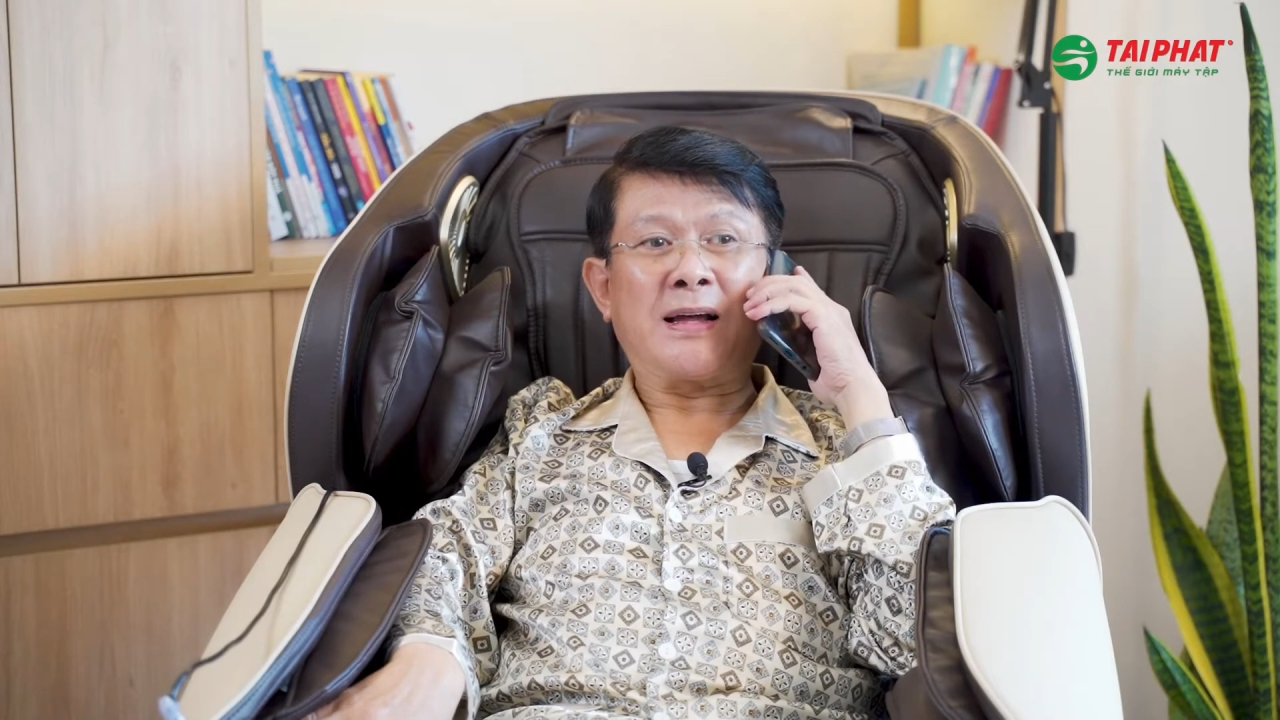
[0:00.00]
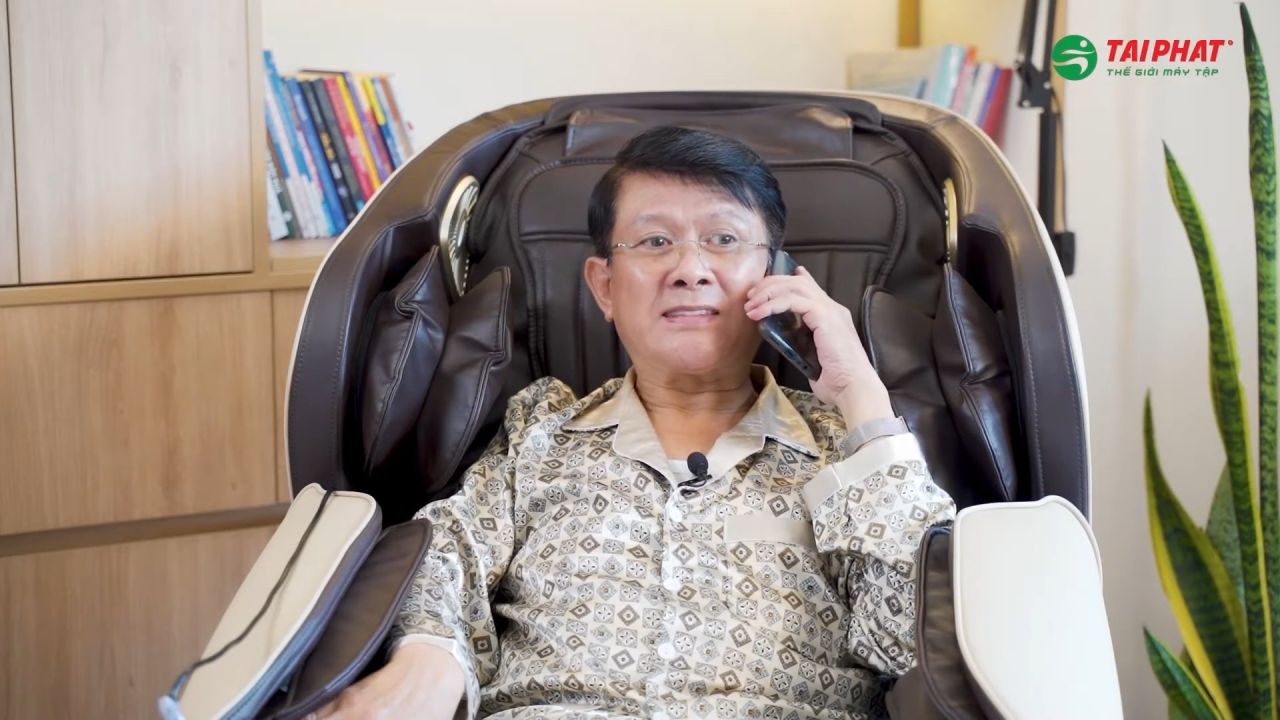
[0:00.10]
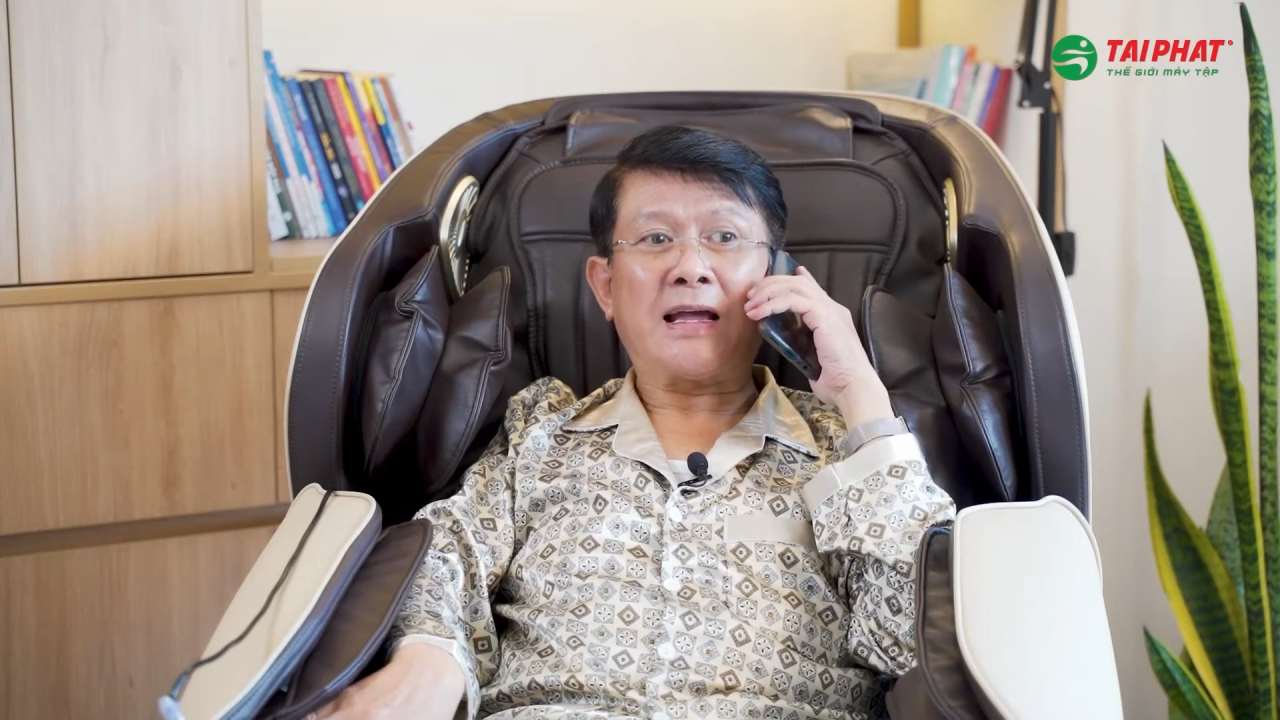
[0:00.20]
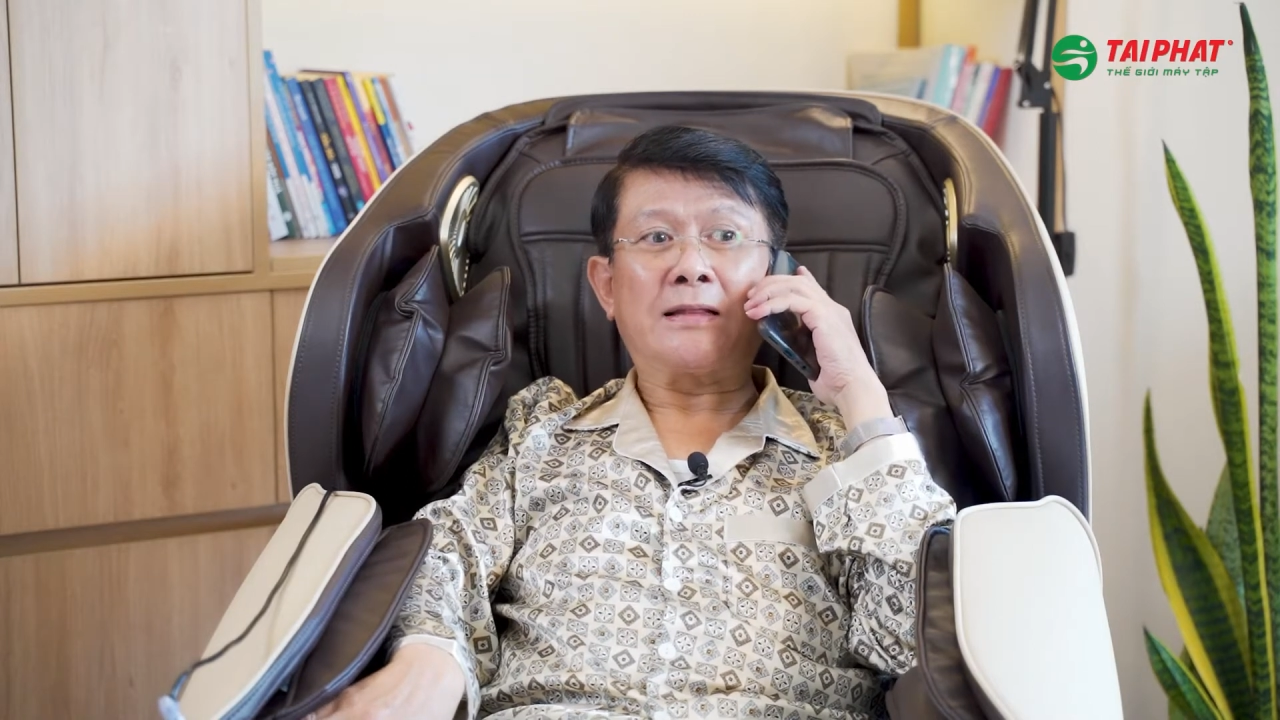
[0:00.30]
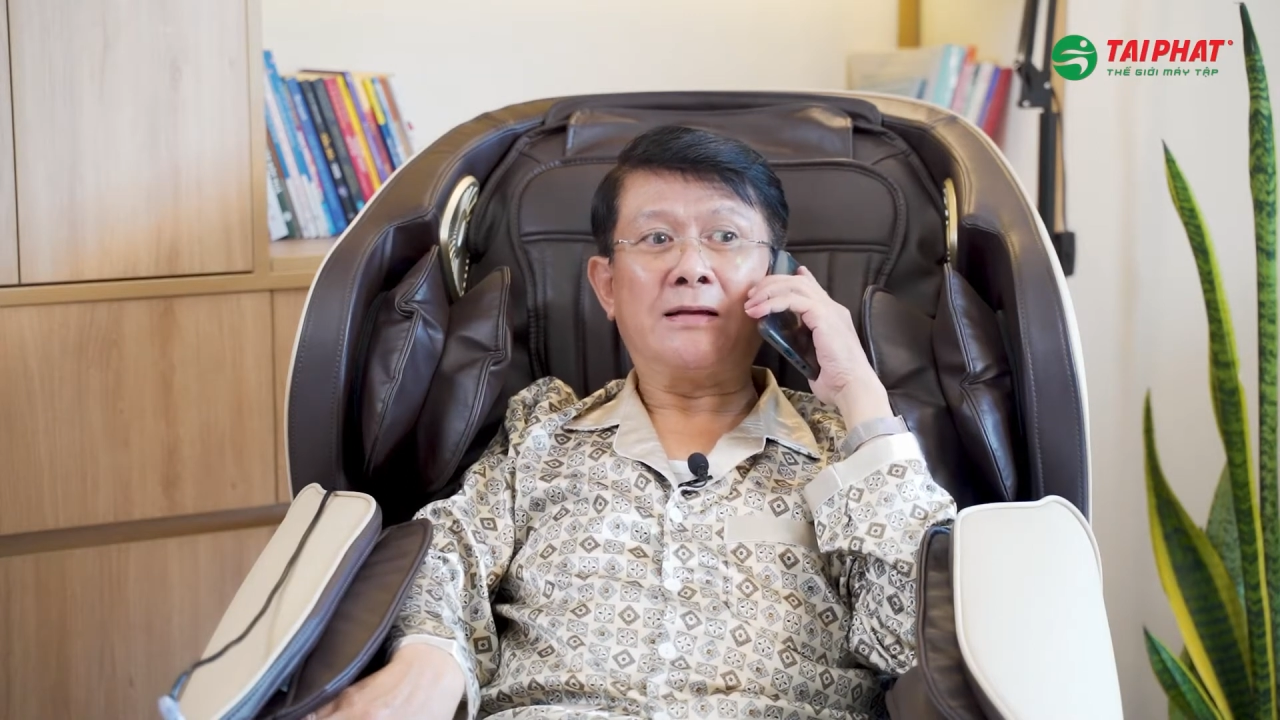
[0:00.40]

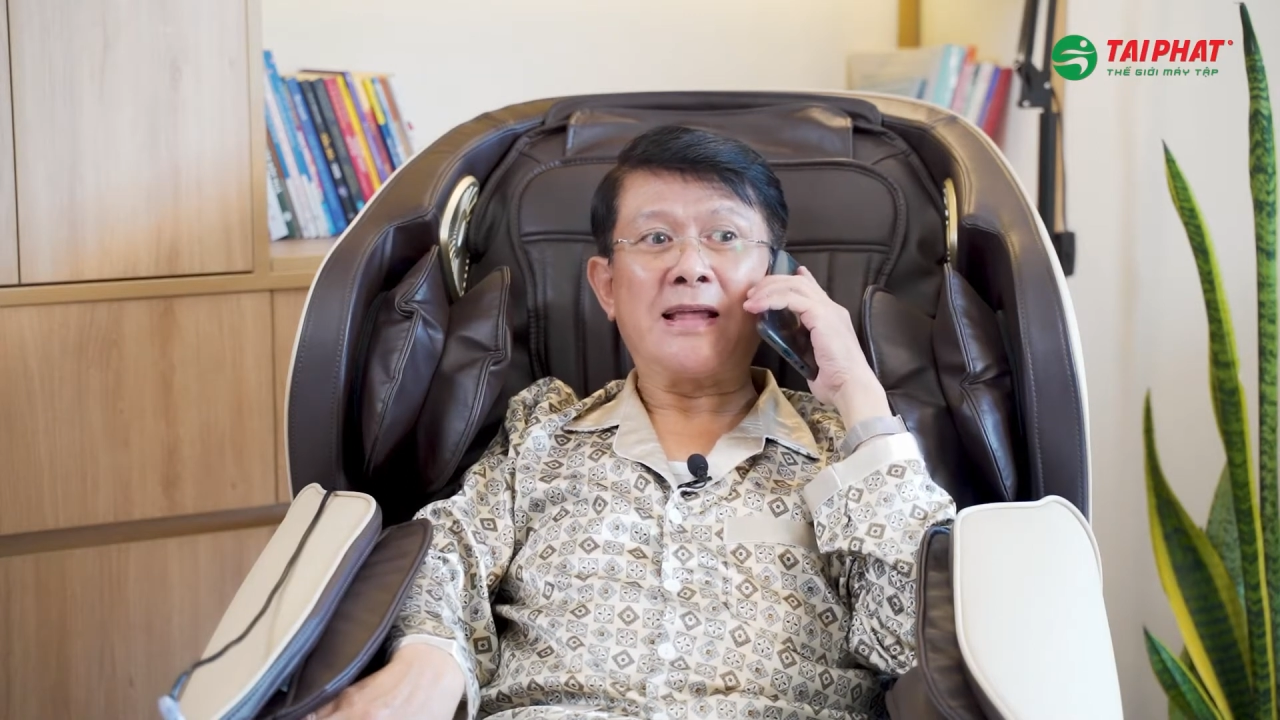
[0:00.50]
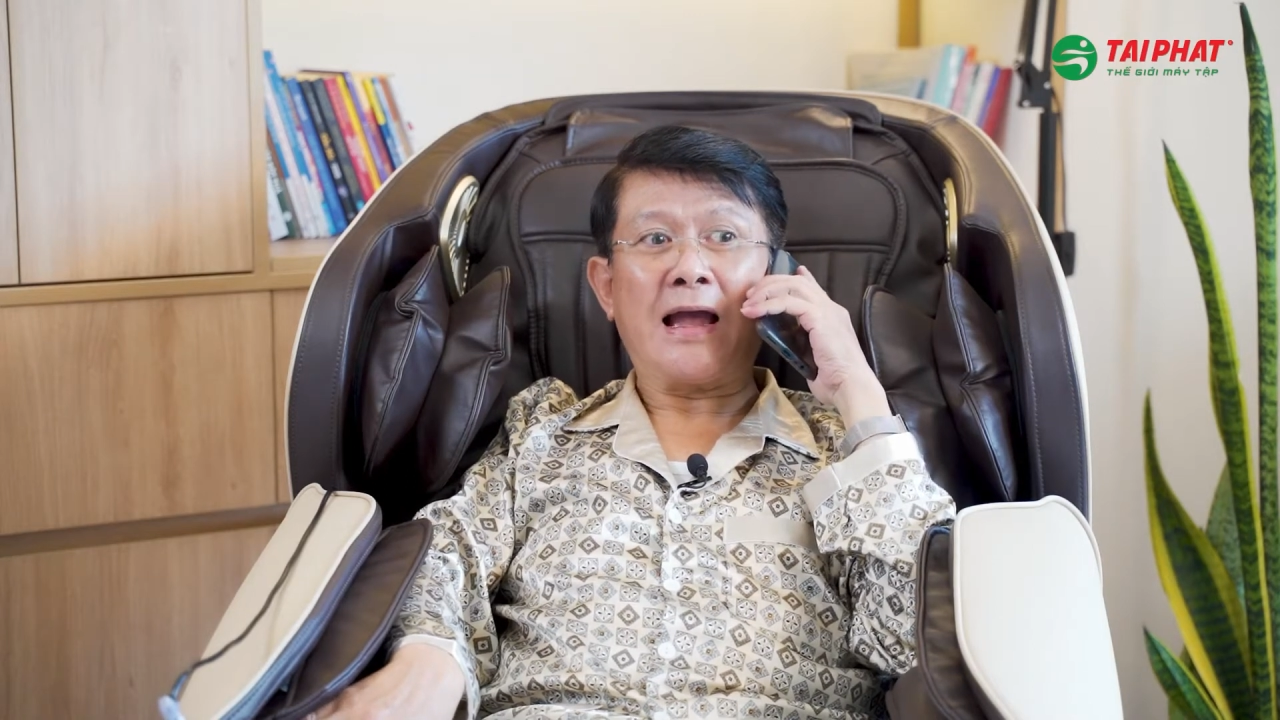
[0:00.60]
massage thư